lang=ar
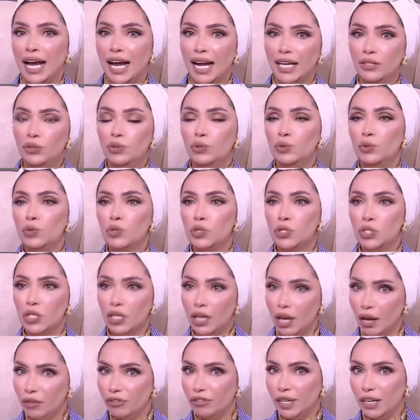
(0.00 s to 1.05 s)
عنده
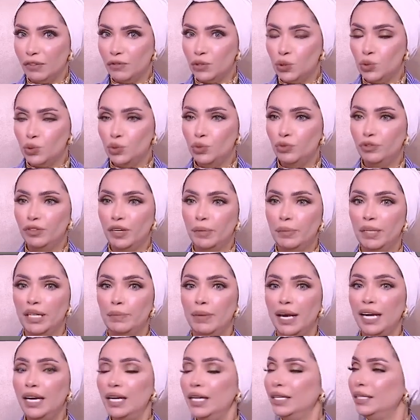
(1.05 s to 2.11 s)
ثقه في نفسه
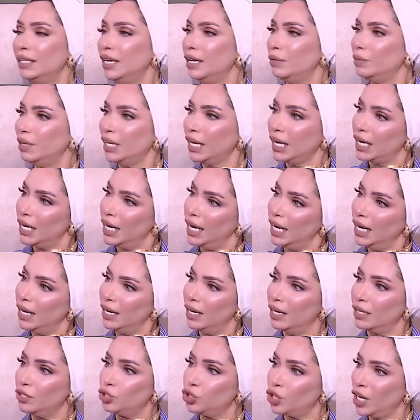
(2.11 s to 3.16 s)
فبيبين ده من
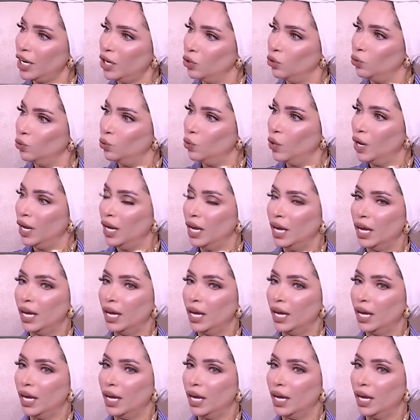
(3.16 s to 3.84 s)
خلال شكله